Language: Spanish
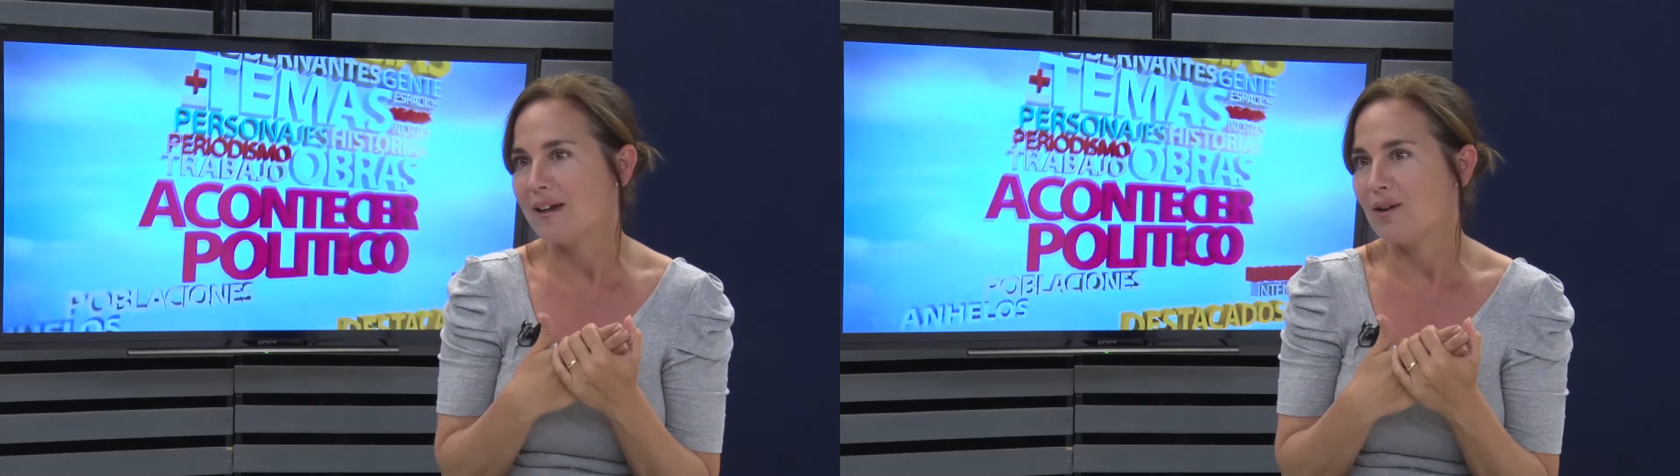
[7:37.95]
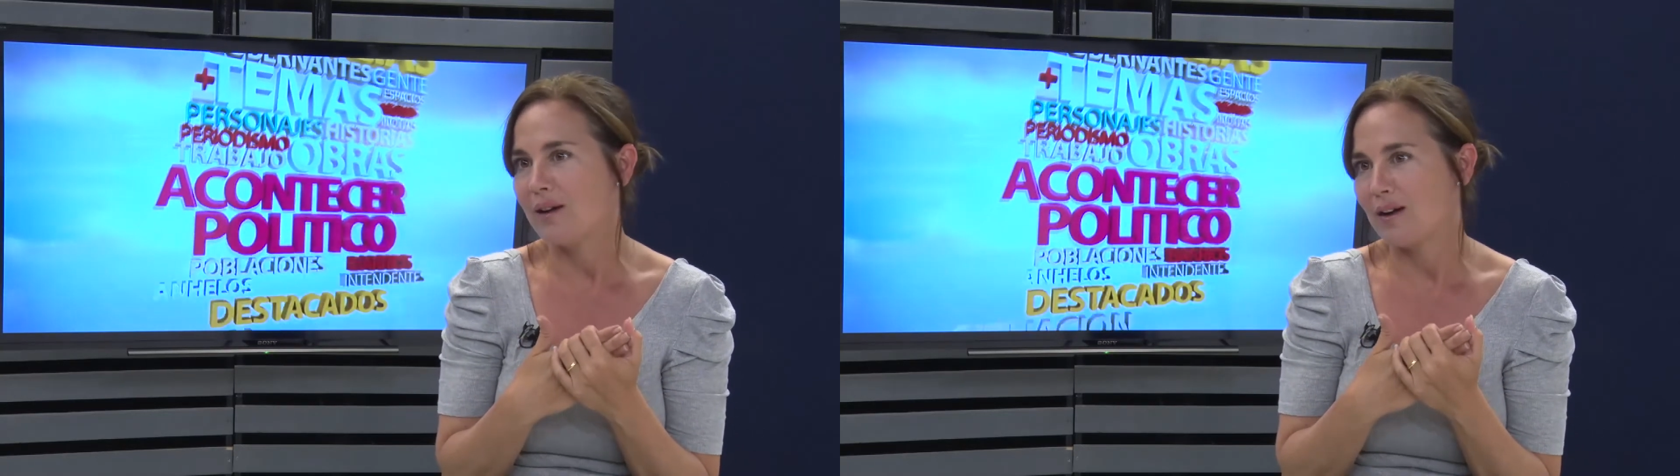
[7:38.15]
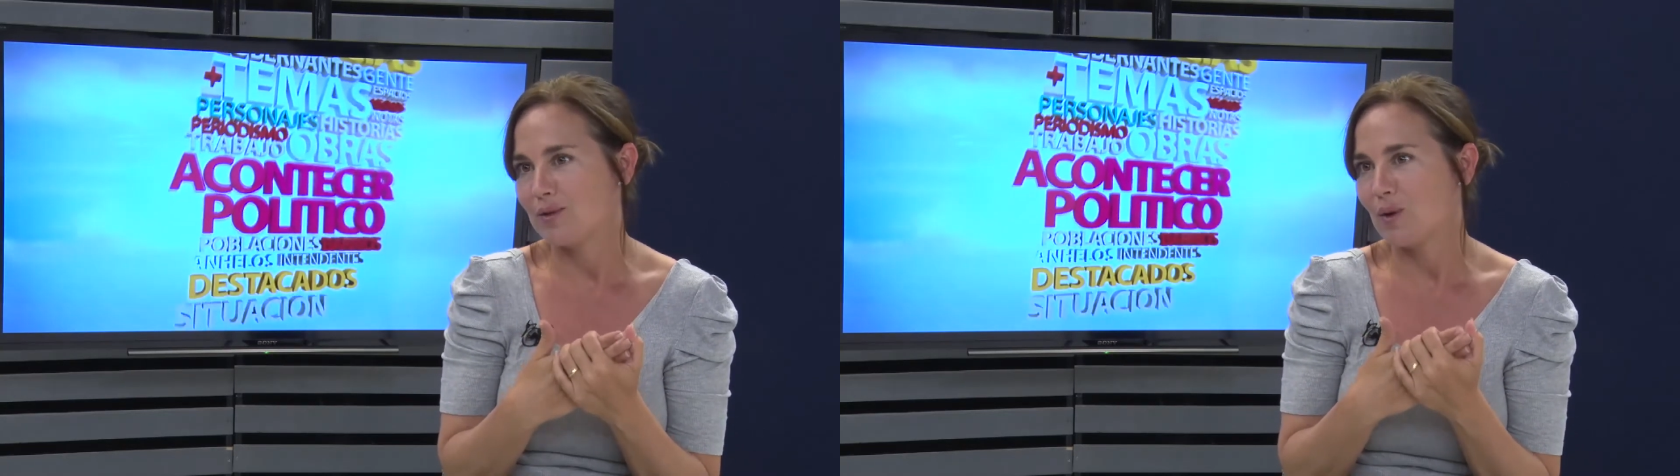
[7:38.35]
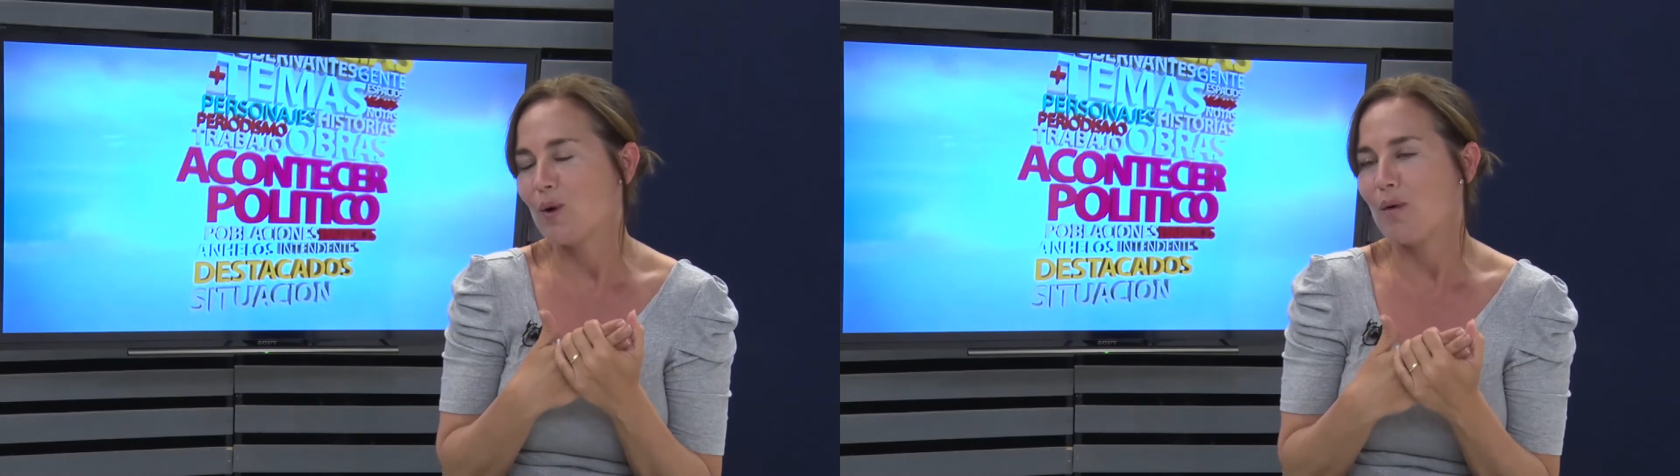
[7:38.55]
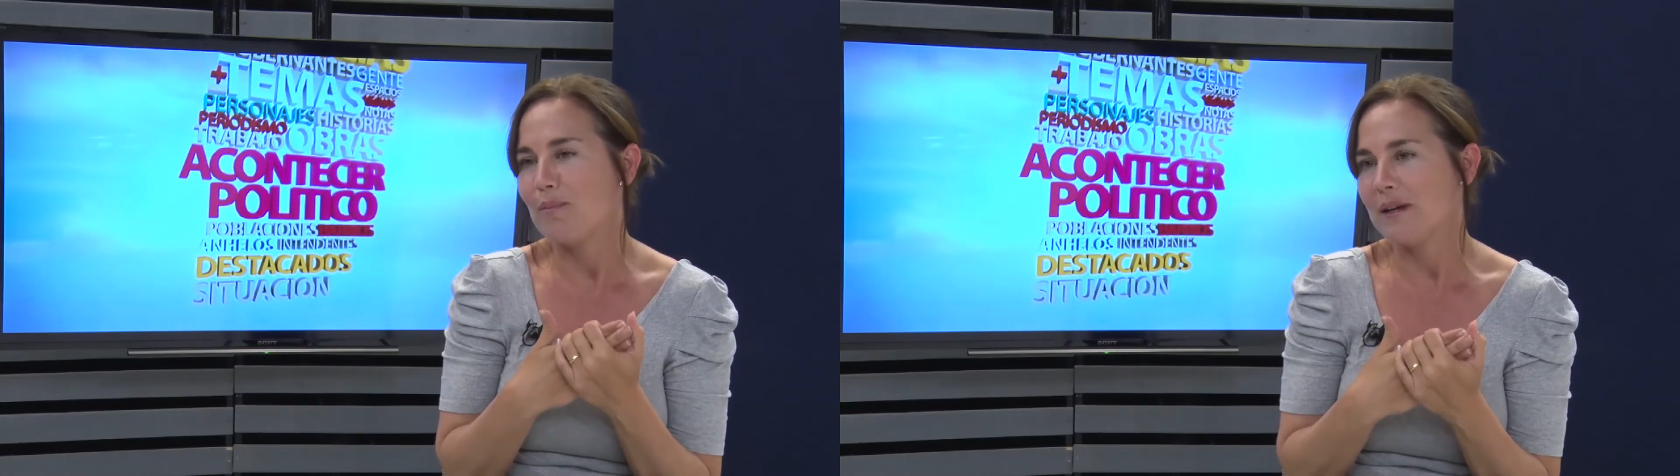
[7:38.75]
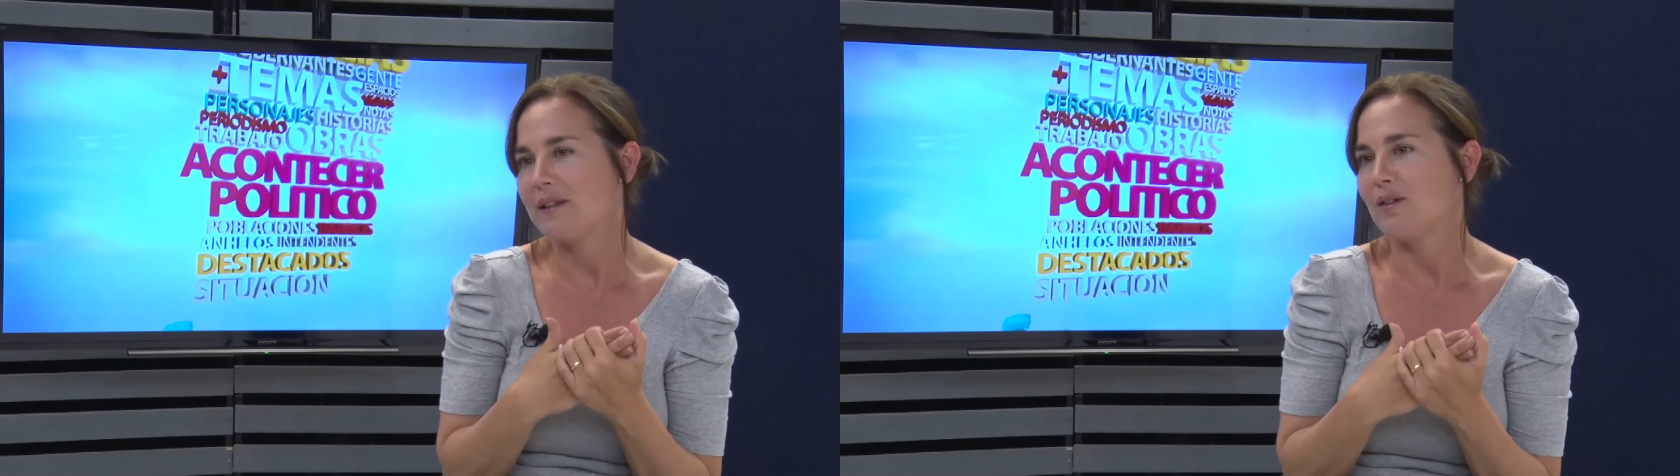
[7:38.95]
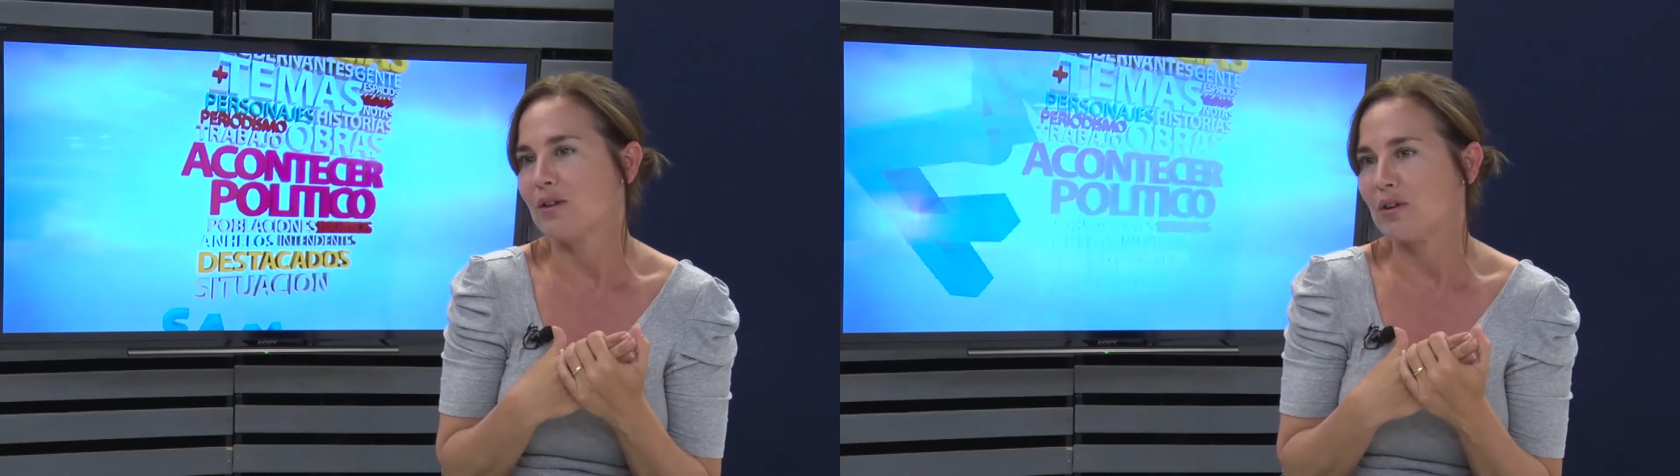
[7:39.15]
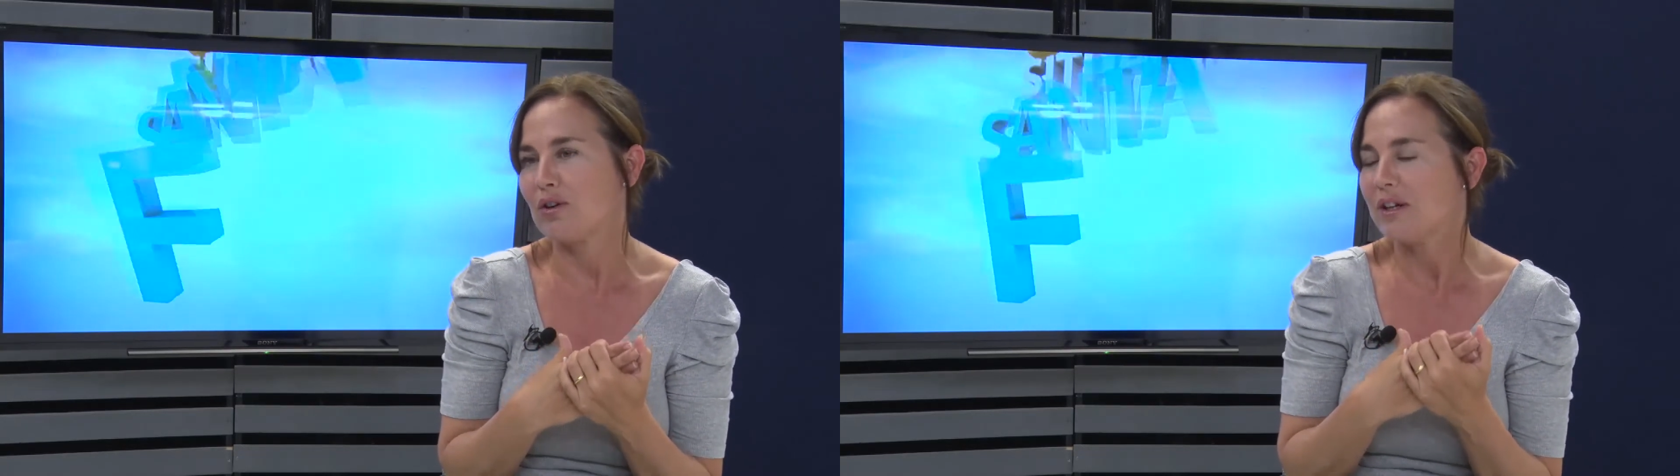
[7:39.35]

que es lo que a nosotros compete con,